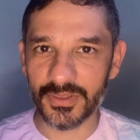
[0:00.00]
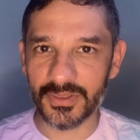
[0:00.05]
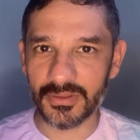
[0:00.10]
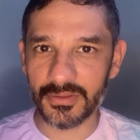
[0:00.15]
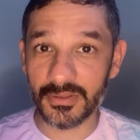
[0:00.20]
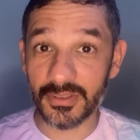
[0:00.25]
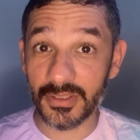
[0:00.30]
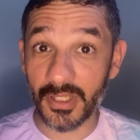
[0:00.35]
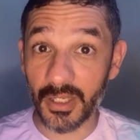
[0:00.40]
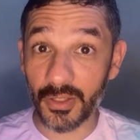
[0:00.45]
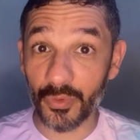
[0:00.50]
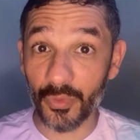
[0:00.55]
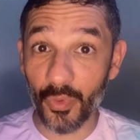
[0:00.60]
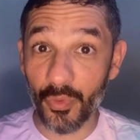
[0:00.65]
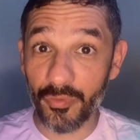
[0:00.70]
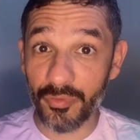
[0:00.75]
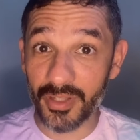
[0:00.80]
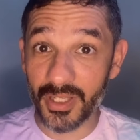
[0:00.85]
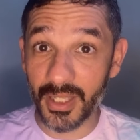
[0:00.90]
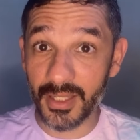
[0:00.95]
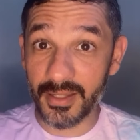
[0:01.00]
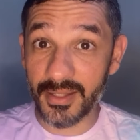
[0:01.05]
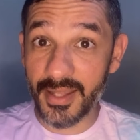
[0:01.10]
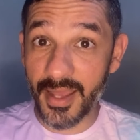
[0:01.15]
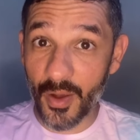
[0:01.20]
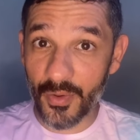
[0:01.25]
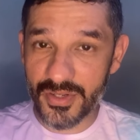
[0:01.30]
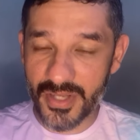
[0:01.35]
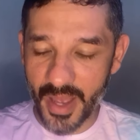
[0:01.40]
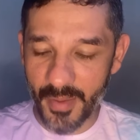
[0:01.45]
Sem dúvida,
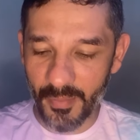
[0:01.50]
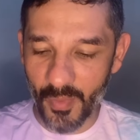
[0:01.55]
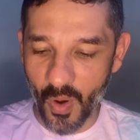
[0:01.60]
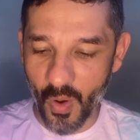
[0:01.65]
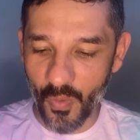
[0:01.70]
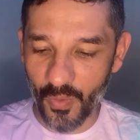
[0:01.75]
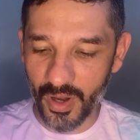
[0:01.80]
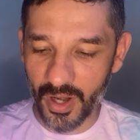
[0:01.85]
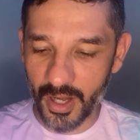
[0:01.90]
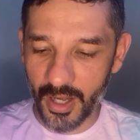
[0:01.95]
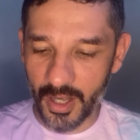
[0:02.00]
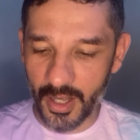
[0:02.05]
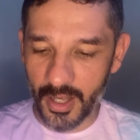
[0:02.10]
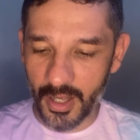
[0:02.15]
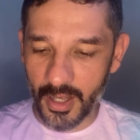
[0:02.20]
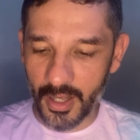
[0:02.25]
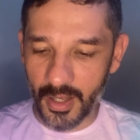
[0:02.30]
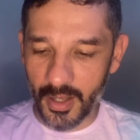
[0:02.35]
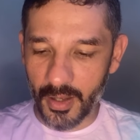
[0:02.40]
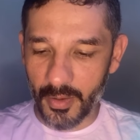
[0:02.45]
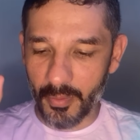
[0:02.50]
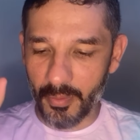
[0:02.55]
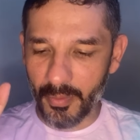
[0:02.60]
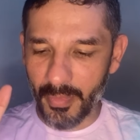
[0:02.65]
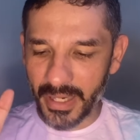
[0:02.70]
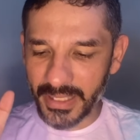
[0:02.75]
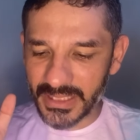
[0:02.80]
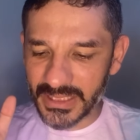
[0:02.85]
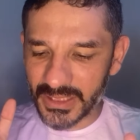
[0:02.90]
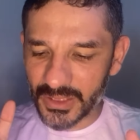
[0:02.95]
Deus é bom,
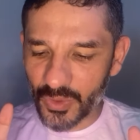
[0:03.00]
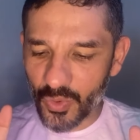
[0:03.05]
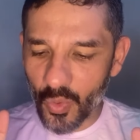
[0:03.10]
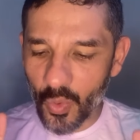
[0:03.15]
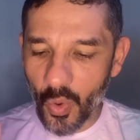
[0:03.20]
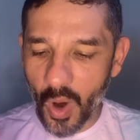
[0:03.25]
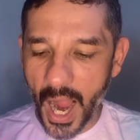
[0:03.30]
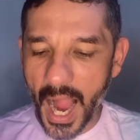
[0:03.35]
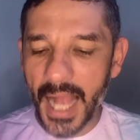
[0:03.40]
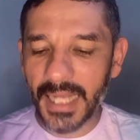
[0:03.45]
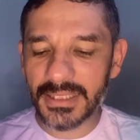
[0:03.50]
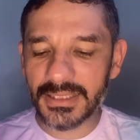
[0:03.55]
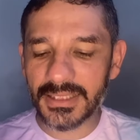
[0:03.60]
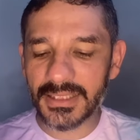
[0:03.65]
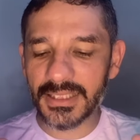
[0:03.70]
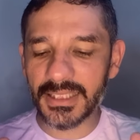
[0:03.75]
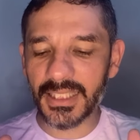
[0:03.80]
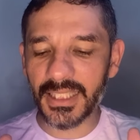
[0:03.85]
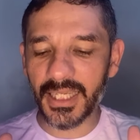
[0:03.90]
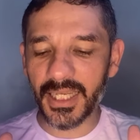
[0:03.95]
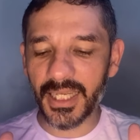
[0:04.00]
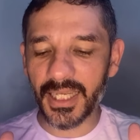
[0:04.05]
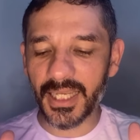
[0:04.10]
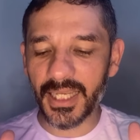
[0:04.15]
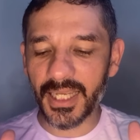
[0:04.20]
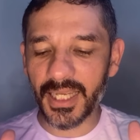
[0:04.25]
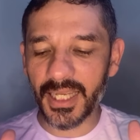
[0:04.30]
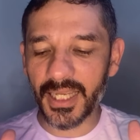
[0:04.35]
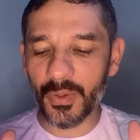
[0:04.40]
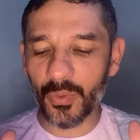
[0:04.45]
mas quase
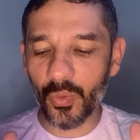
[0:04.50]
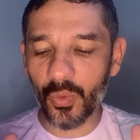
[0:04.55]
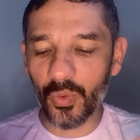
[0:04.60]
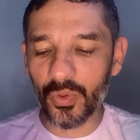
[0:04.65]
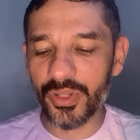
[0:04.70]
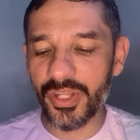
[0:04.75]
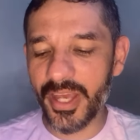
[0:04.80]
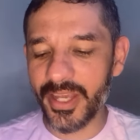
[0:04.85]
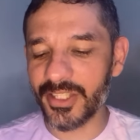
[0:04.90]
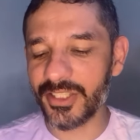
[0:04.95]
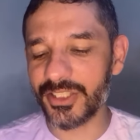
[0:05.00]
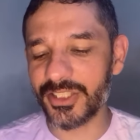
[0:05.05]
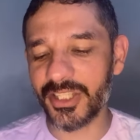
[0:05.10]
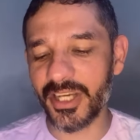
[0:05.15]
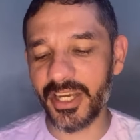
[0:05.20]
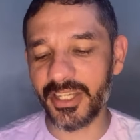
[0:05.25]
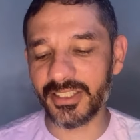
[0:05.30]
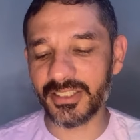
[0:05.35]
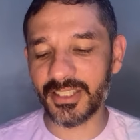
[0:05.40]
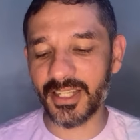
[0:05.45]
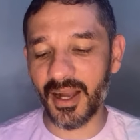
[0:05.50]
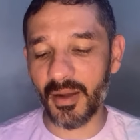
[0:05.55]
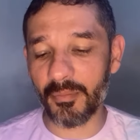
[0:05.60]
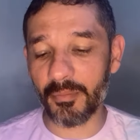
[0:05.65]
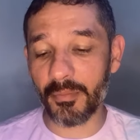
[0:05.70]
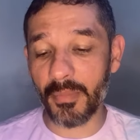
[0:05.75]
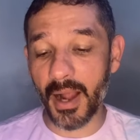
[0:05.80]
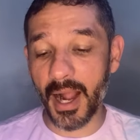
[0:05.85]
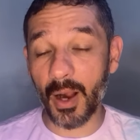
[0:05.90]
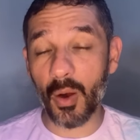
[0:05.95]
o deixei
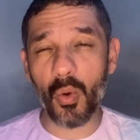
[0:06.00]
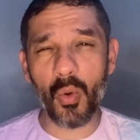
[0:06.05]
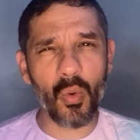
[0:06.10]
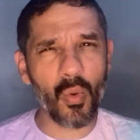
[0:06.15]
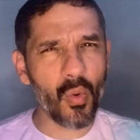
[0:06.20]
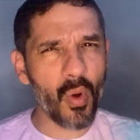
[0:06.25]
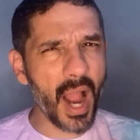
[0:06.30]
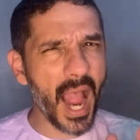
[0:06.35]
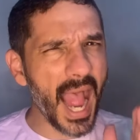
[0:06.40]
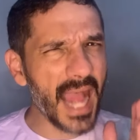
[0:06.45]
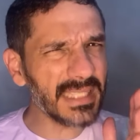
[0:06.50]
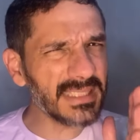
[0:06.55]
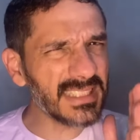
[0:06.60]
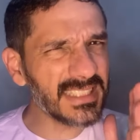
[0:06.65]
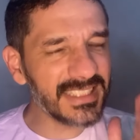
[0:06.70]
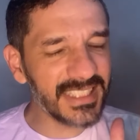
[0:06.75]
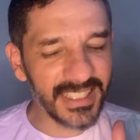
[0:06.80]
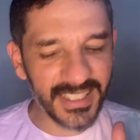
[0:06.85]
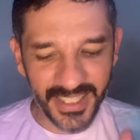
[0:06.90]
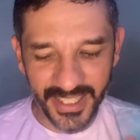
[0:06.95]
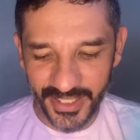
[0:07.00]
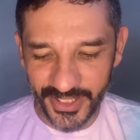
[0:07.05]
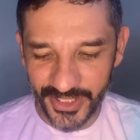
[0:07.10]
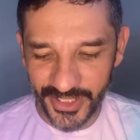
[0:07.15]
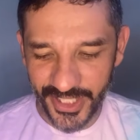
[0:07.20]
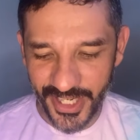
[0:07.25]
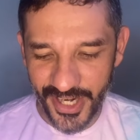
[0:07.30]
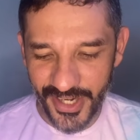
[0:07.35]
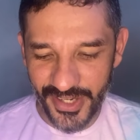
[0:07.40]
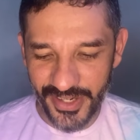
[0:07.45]
escapar, quase
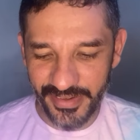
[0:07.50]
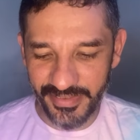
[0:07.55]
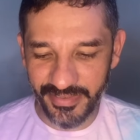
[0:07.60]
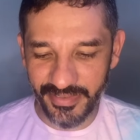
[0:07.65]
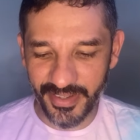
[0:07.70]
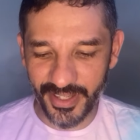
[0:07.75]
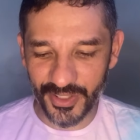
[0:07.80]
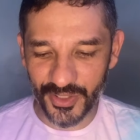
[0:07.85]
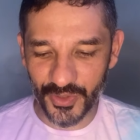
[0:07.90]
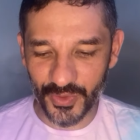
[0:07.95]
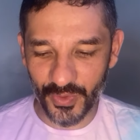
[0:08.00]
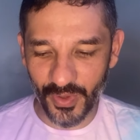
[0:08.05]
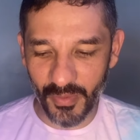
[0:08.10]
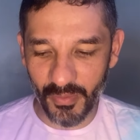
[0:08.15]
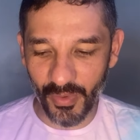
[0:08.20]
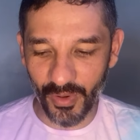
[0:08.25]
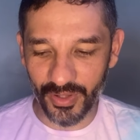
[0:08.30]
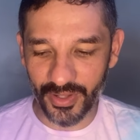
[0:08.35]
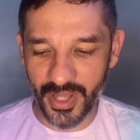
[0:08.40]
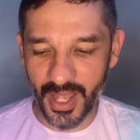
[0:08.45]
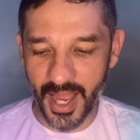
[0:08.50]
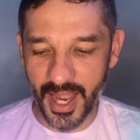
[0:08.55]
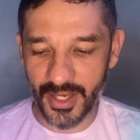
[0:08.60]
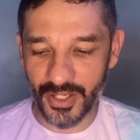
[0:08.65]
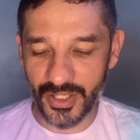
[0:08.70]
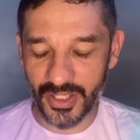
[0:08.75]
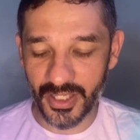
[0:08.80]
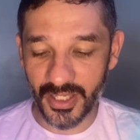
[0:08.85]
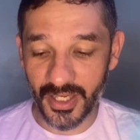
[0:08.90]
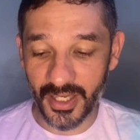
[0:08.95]
deixei de ver sua
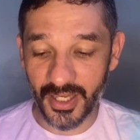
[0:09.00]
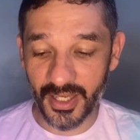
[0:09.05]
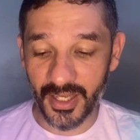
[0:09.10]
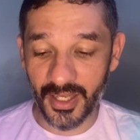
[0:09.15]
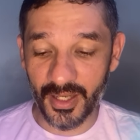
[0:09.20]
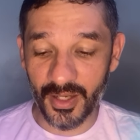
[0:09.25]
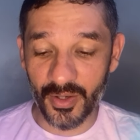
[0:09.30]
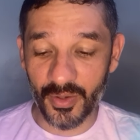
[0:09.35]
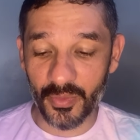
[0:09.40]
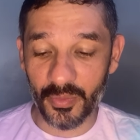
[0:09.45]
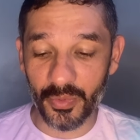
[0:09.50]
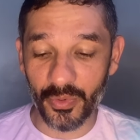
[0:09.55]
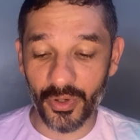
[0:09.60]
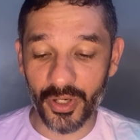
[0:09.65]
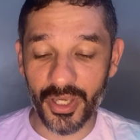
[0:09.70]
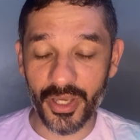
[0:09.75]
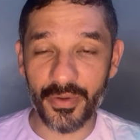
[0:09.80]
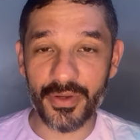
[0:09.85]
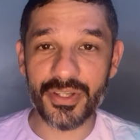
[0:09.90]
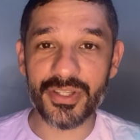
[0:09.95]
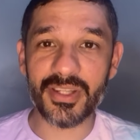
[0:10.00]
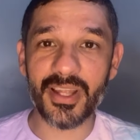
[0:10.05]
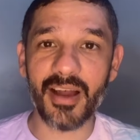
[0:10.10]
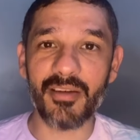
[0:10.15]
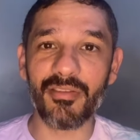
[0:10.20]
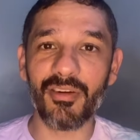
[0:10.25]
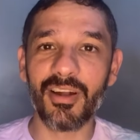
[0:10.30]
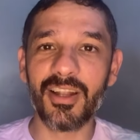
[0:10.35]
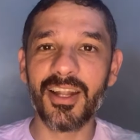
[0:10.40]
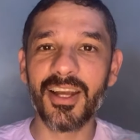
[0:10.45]
bondade, porque eu
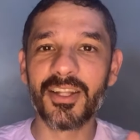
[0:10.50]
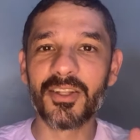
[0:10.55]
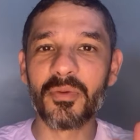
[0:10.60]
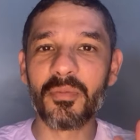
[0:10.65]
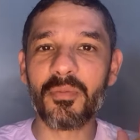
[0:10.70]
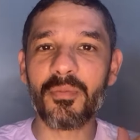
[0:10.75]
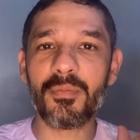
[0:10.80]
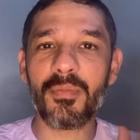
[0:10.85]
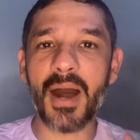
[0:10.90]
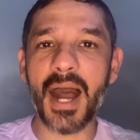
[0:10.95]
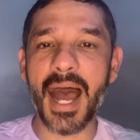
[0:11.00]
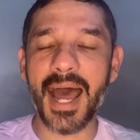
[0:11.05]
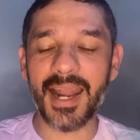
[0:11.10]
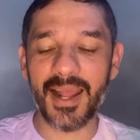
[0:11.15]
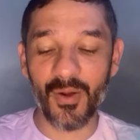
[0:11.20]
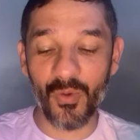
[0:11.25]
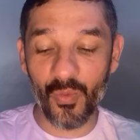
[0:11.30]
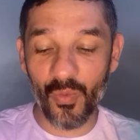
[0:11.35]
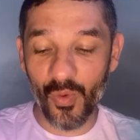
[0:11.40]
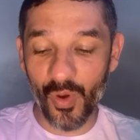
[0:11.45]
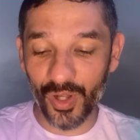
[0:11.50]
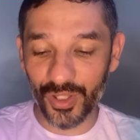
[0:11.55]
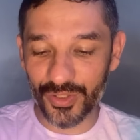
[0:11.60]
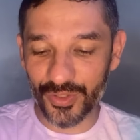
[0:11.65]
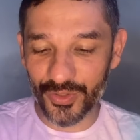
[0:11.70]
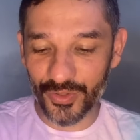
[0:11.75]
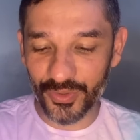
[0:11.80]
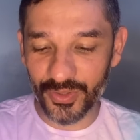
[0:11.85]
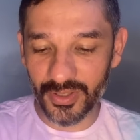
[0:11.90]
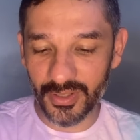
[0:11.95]
estava olhando para o
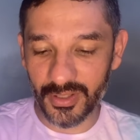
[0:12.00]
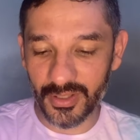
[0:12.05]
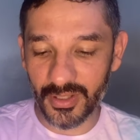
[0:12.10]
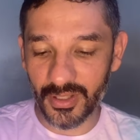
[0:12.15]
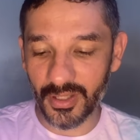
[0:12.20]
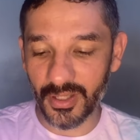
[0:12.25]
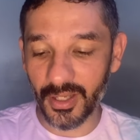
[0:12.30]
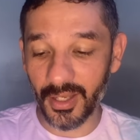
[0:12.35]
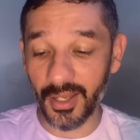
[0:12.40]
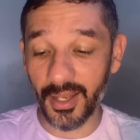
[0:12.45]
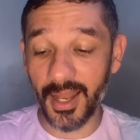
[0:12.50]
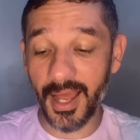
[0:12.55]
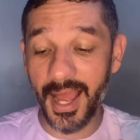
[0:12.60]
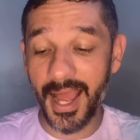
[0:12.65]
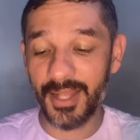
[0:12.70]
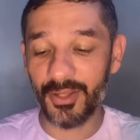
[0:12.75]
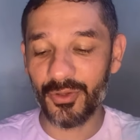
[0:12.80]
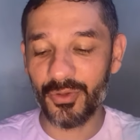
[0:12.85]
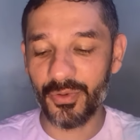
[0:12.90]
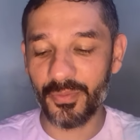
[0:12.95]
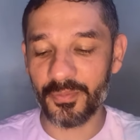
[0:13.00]
outro lado,